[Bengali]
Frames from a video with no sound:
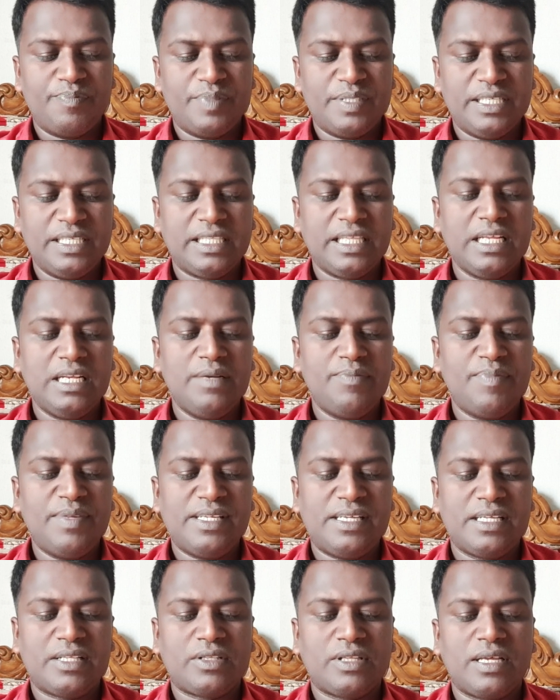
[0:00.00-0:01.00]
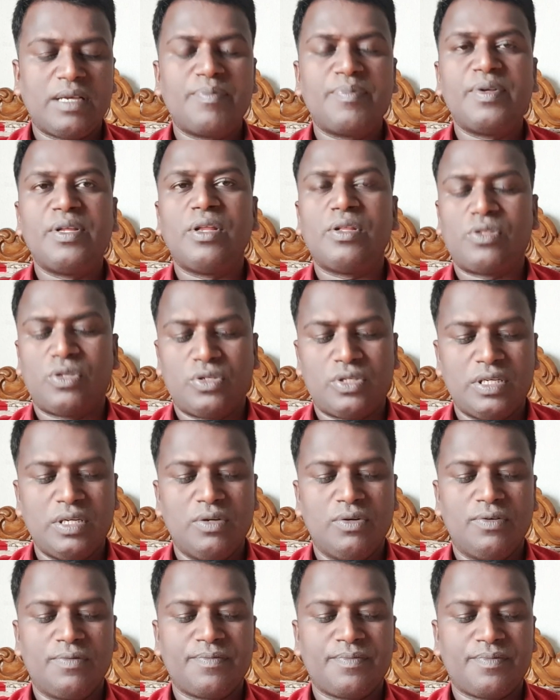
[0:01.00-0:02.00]
শিথিল বিনিষেধ থেকে বিরত ছিল
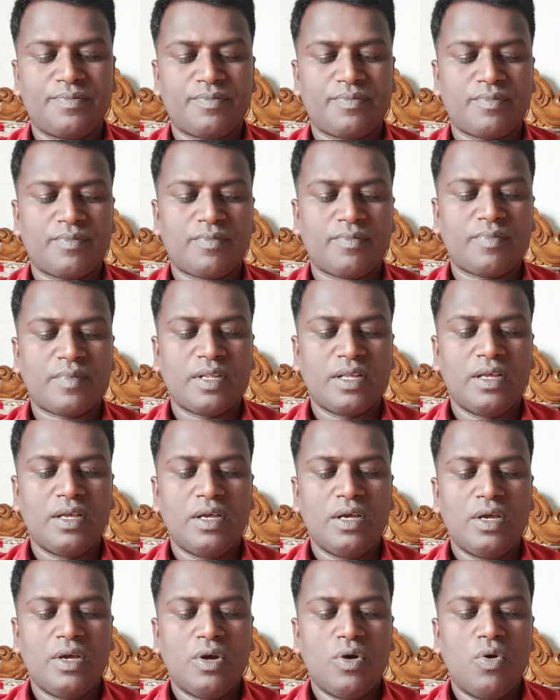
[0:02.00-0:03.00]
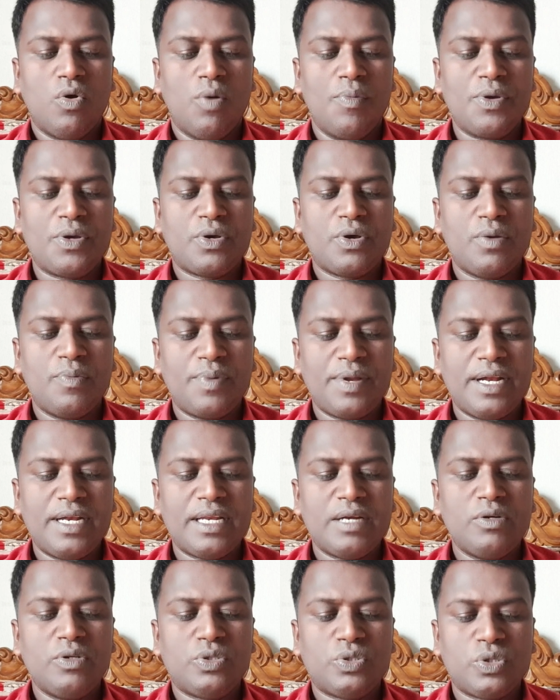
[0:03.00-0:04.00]
ওমিক্রন
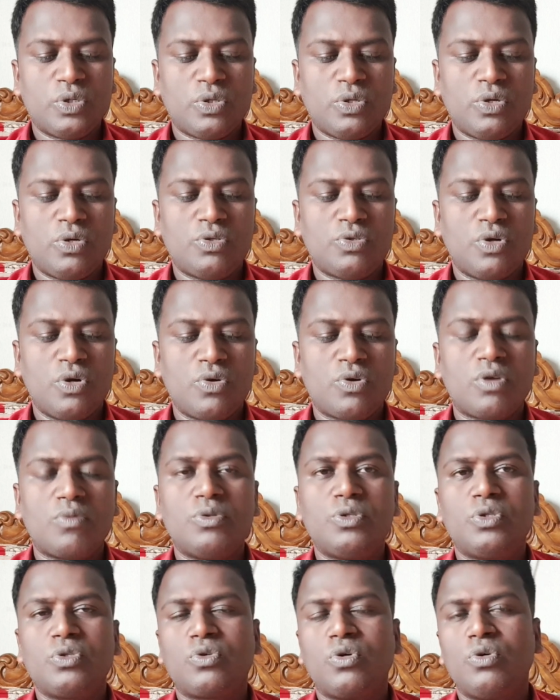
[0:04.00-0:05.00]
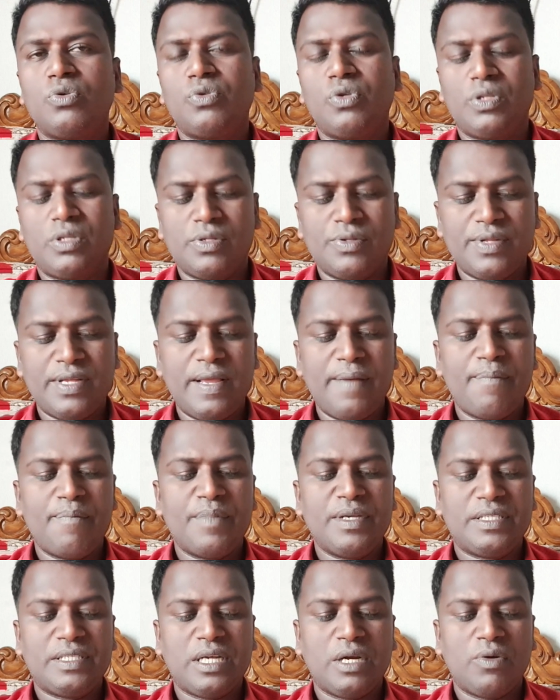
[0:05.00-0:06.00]
ভেরিয়েন্টের উচ্চতর সংক্রমণযোগ্য উদ্যুত দিয়ে
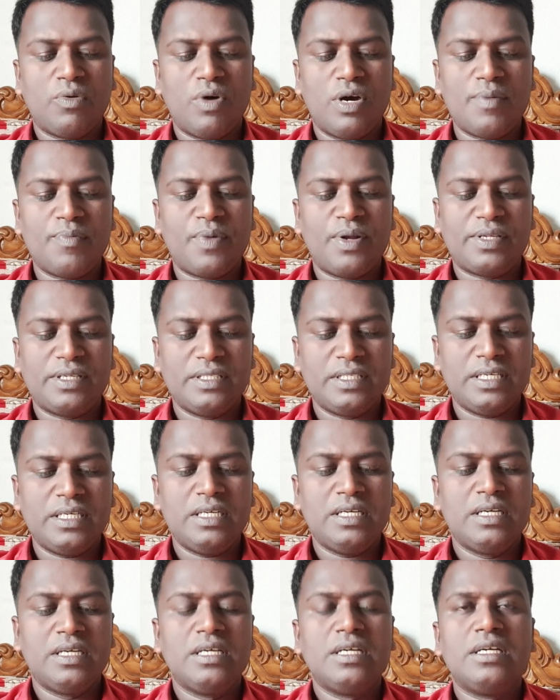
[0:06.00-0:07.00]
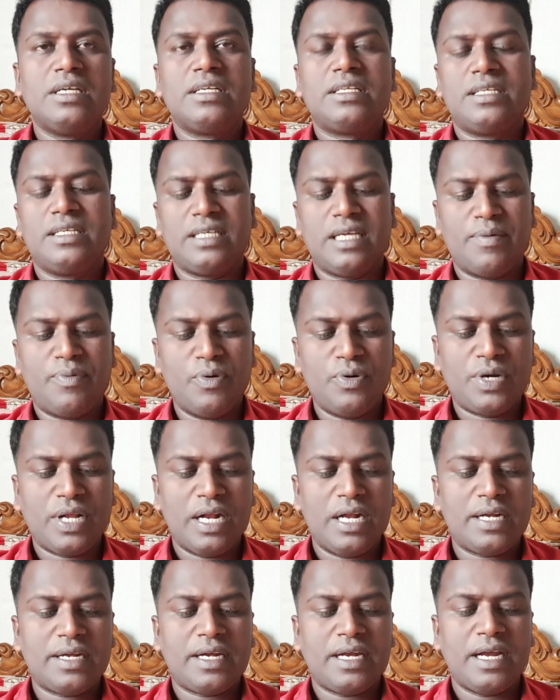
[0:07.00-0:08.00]
মিস্টার ওয়াং বলেছেন যে সিঙ্গাপুর
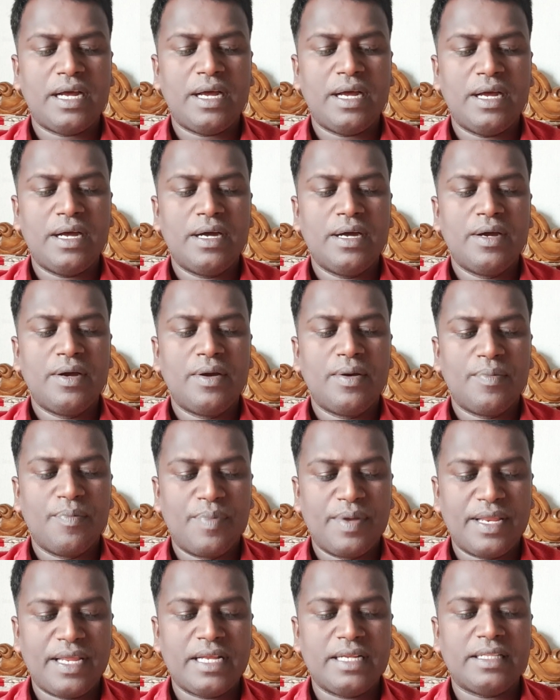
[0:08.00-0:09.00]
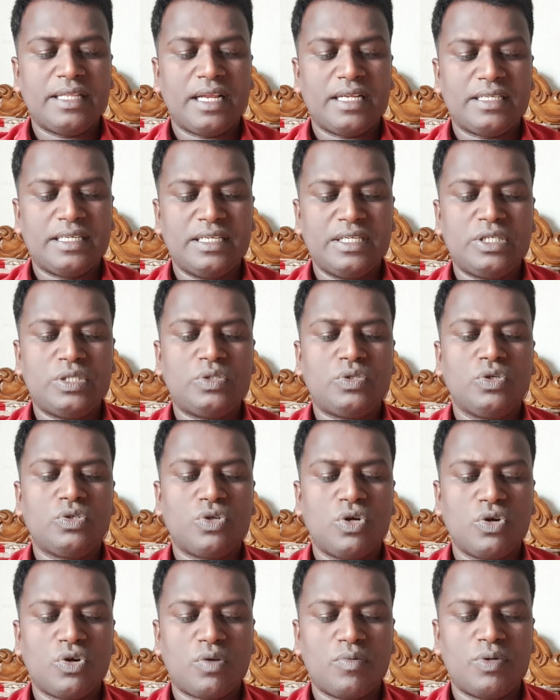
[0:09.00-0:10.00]
ডেল্টা ভেরিয়েন্ট দ্বারা সৃষ্ট
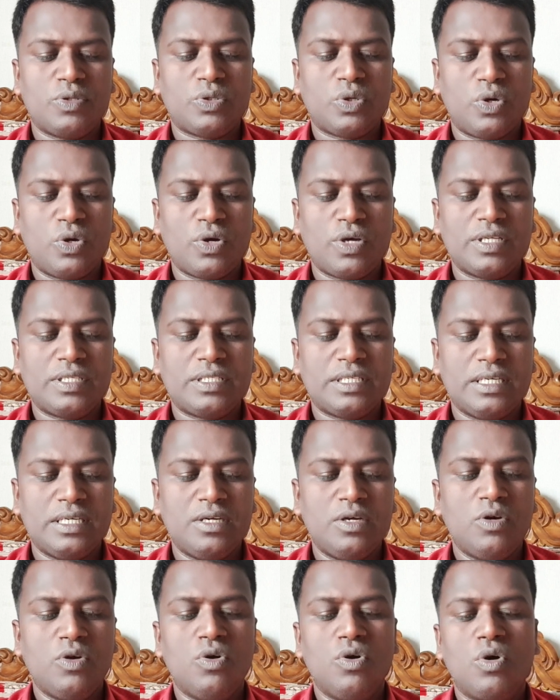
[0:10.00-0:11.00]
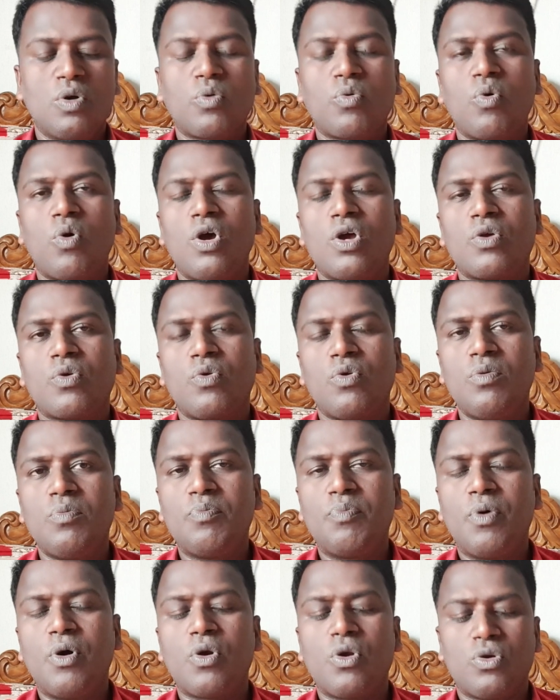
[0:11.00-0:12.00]
সংক্রমণ তরঙ্গের চেয়ে কয়েক গুণ
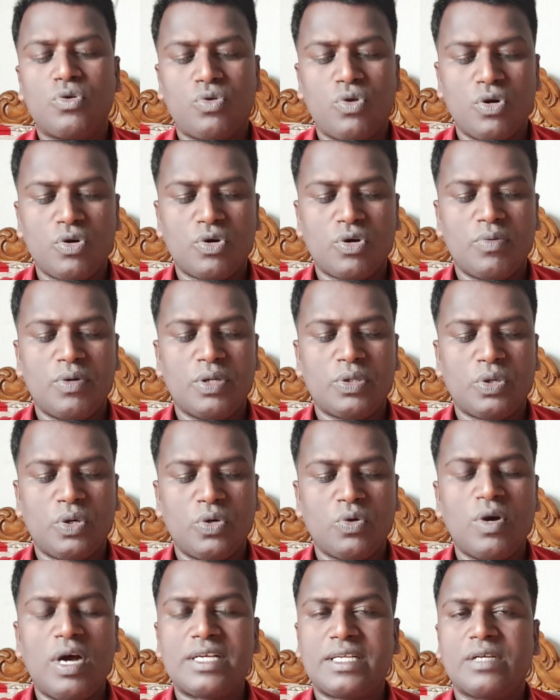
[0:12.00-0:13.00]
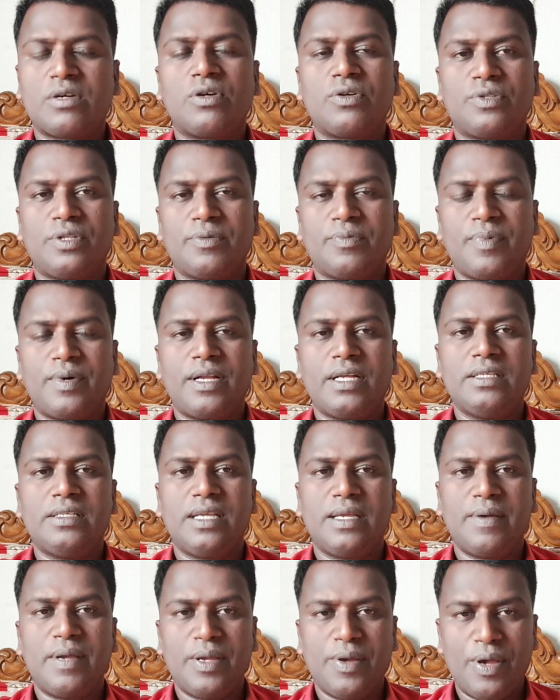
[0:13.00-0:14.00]
বড় সংক্রমণ তরঙ্গ আশা করতে পারে যে
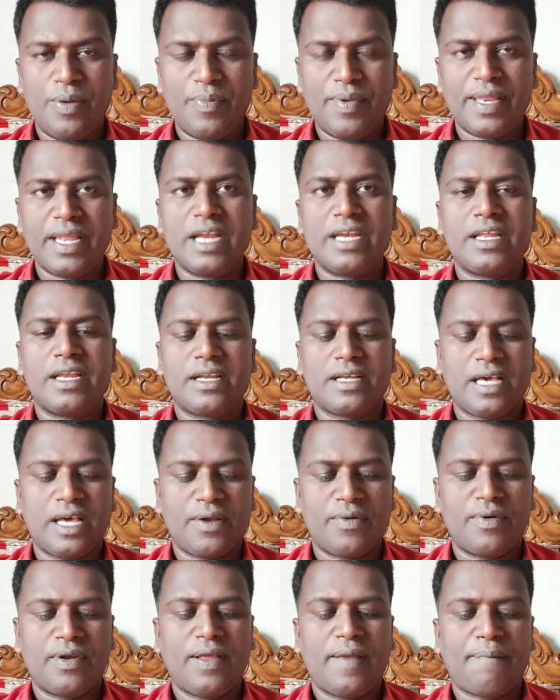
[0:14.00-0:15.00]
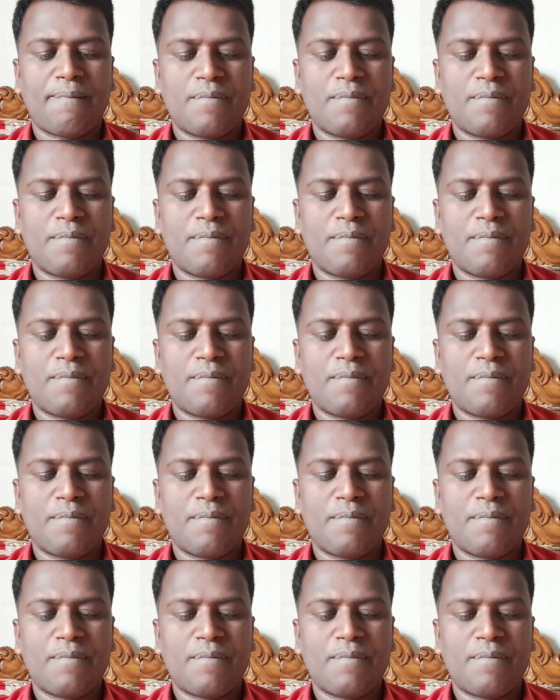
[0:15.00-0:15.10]
এই ভেরিয়েন্টের কারণে